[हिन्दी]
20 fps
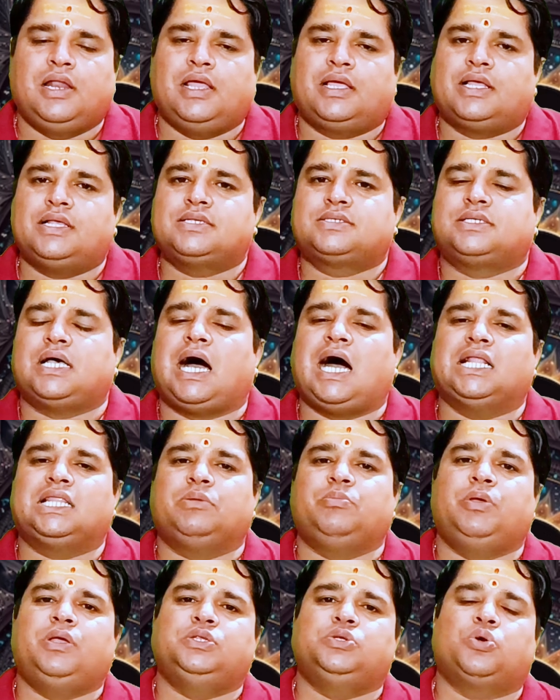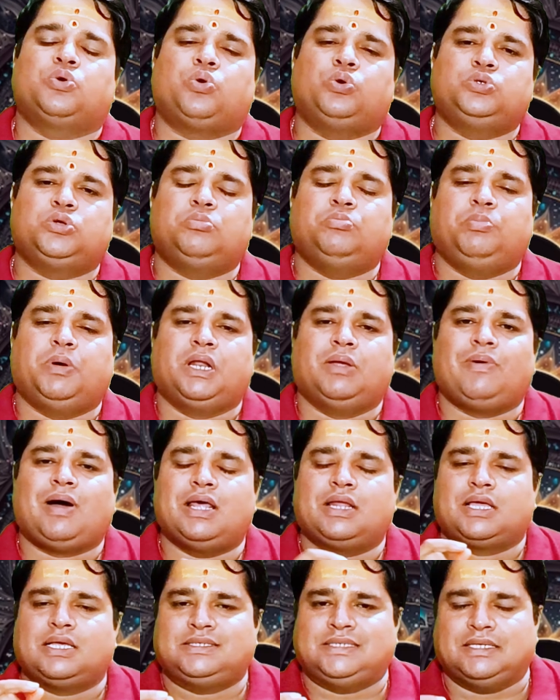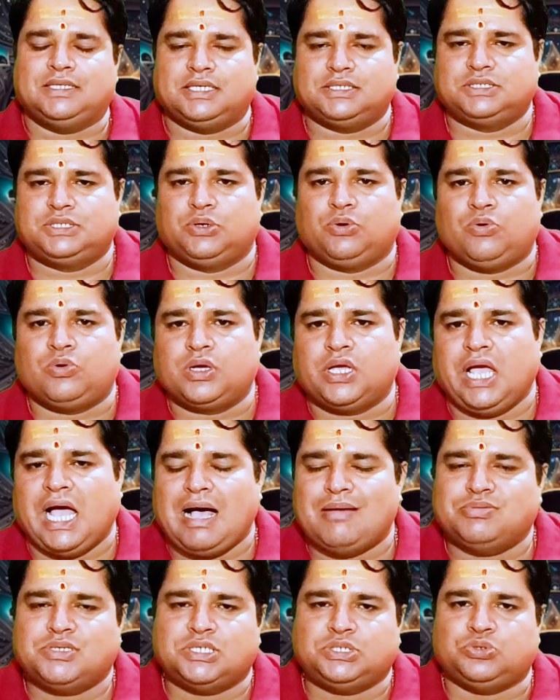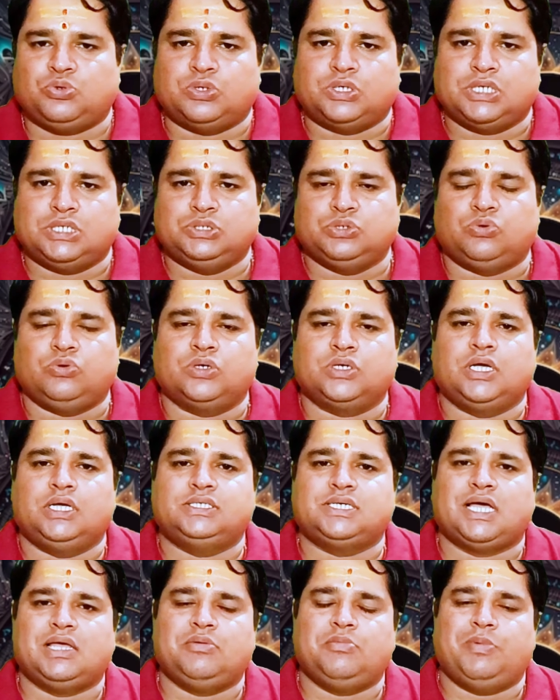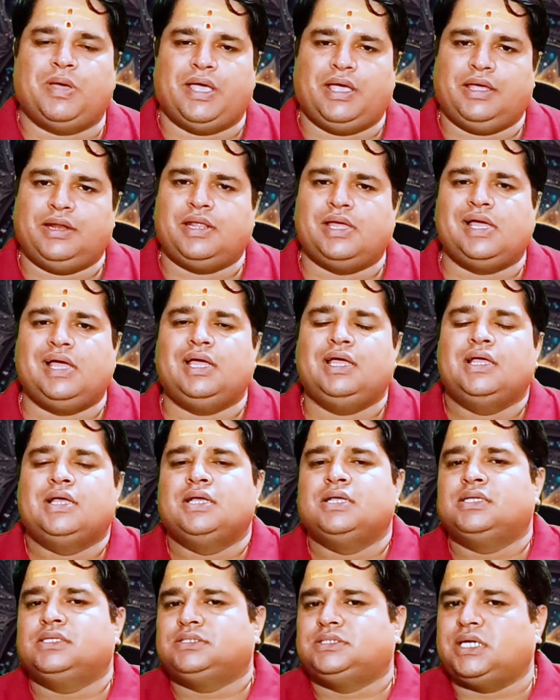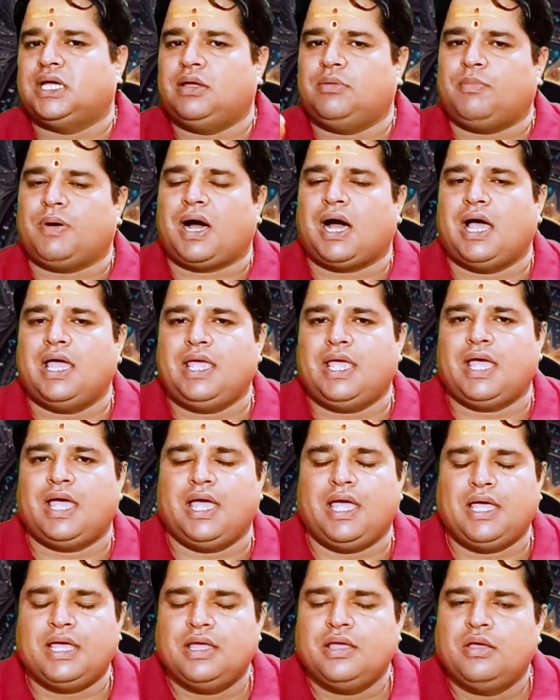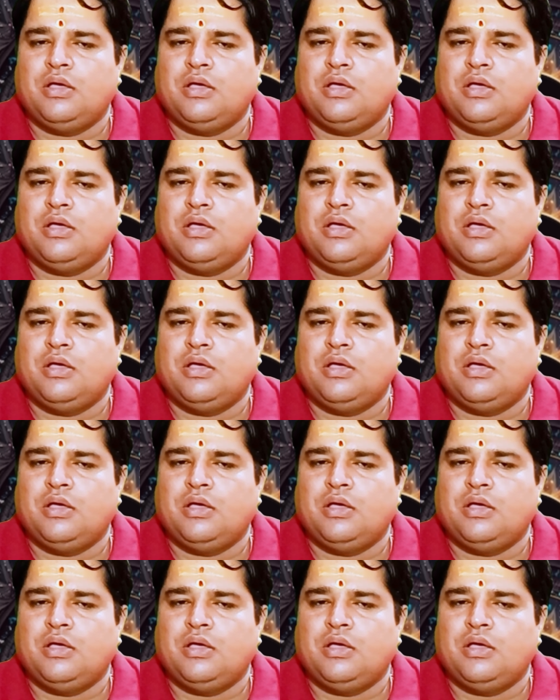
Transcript: लेकिन साथ में जो कुटुंब परिवार के सदस्य होंगे आपसे छोटे जो होंगे चाहे बहन है चाहे भाई है